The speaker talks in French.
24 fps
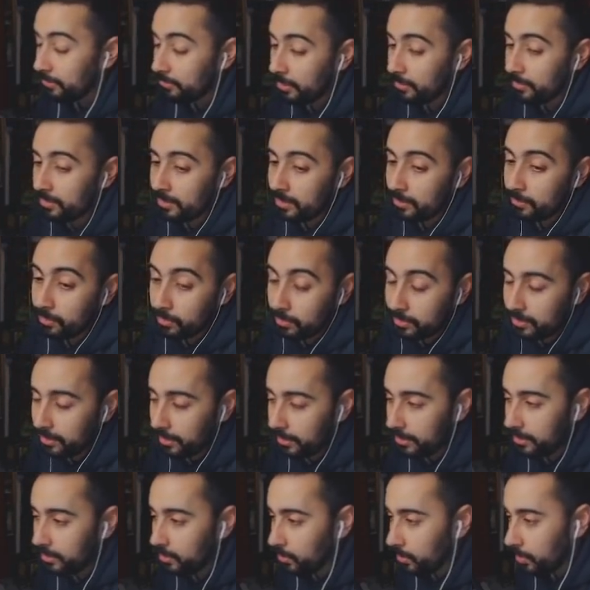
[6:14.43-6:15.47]
Même si bon, c'est
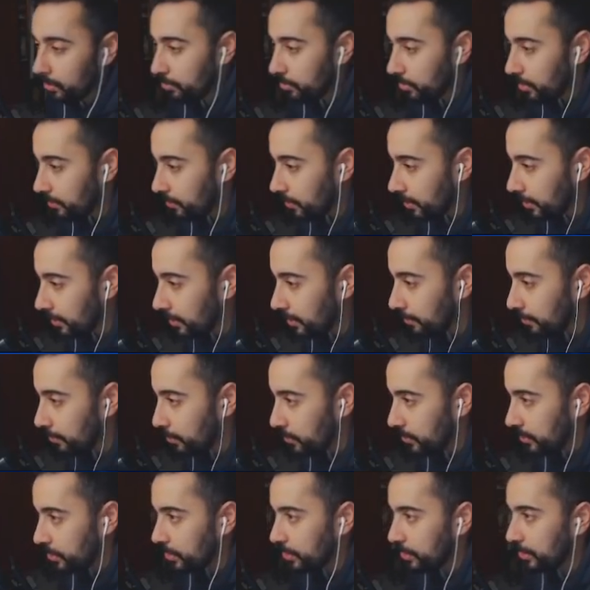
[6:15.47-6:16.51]
vrai qu'il aurait pu avoir un
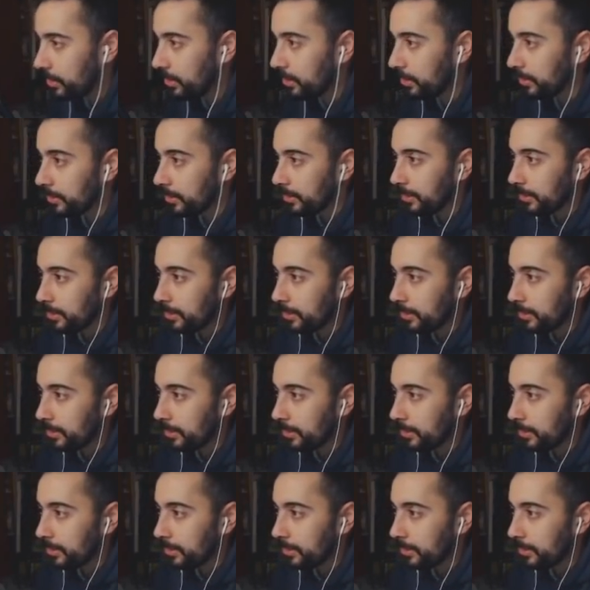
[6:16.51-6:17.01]
petit shield.